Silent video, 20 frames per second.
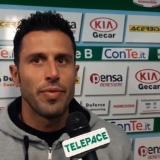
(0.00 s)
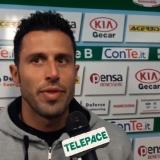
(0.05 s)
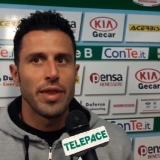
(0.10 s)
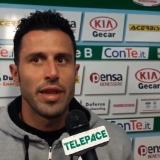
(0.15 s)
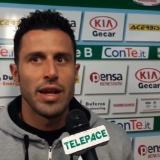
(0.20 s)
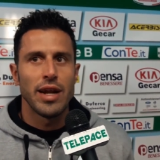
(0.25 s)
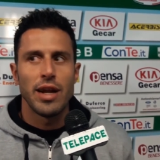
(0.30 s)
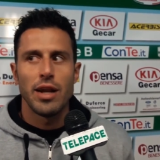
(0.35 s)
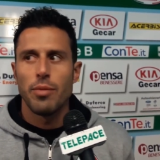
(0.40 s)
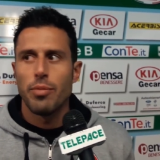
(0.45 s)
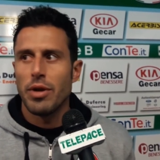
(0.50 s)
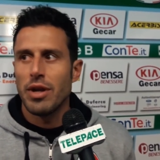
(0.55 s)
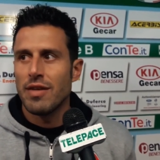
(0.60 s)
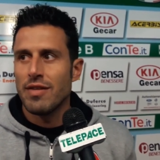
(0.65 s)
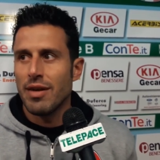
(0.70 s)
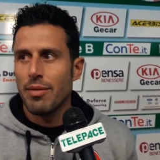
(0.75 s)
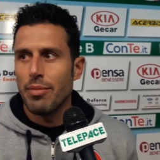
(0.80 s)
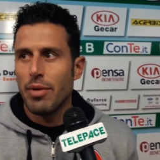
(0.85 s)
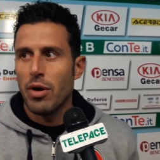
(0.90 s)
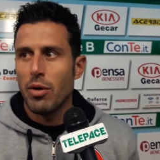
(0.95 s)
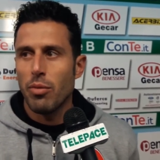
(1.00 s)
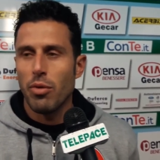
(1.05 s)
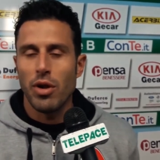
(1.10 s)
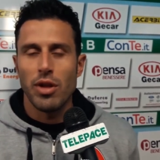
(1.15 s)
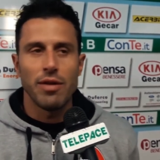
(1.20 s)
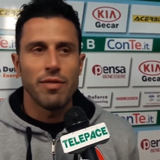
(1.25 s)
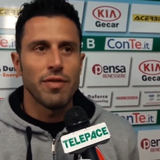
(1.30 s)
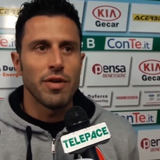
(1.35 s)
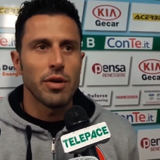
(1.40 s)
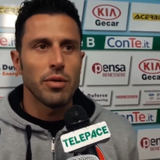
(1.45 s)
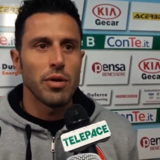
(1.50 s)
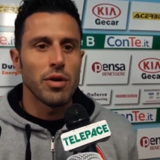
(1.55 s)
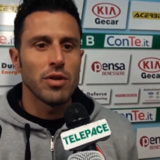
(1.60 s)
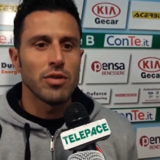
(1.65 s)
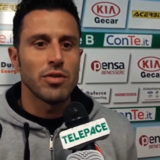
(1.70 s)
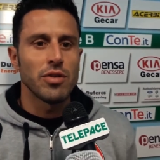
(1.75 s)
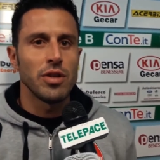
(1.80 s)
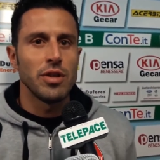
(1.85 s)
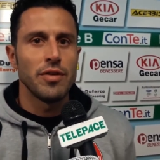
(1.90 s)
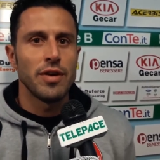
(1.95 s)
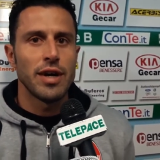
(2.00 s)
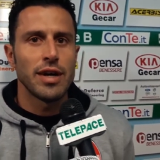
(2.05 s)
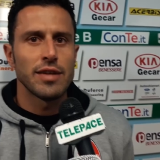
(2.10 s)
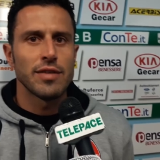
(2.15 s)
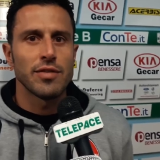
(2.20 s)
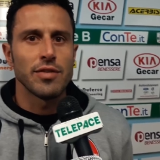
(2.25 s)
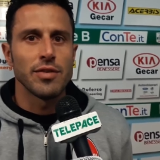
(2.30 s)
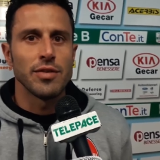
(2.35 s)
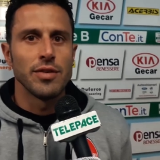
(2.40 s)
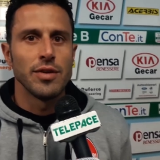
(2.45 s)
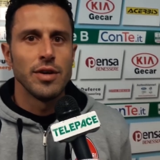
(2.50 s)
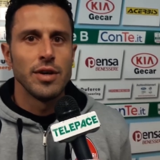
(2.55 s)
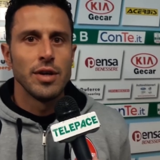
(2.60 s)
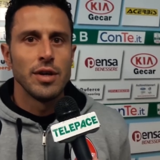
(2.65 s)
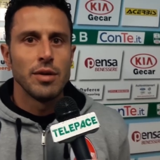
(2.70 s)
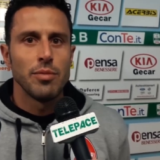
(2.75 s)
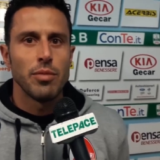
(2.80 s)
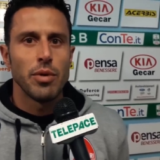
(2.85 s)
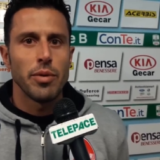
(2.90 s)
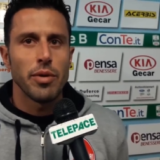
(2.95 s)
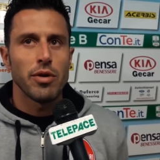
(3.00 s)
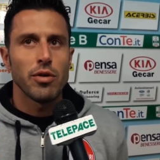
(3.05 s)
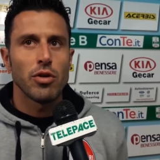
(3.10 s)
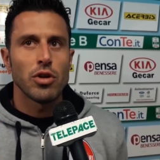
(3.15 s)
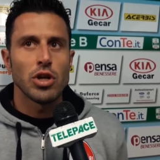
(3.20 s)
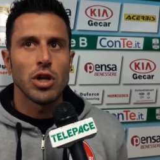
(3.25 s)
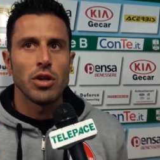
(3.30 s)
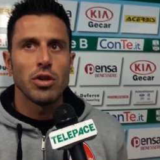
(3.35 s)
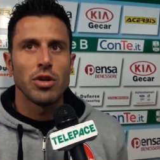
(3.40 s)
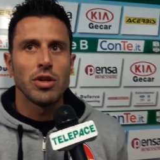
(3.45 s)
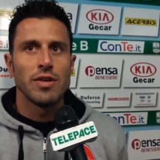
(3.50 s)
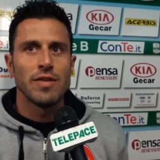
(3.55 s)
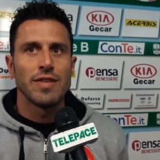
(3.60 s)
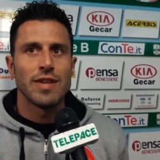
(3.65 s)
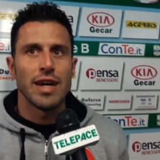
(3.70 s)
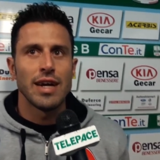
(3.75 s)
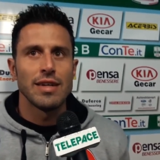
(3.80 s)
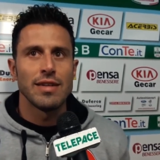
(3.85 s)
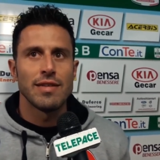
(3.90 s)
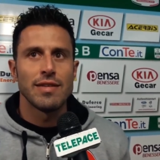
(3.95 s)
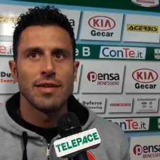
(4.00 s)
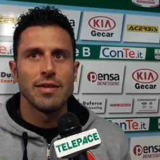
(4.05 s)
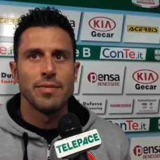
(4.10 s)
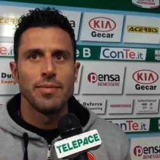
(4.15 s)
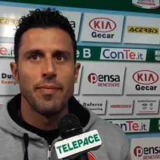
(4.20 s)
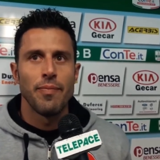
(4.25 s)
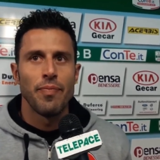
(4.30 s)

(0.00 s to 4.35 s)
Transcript: Nella ripresa abbiamo provato a fare qualcosa di diverso, abbiamo accorciato le distanze,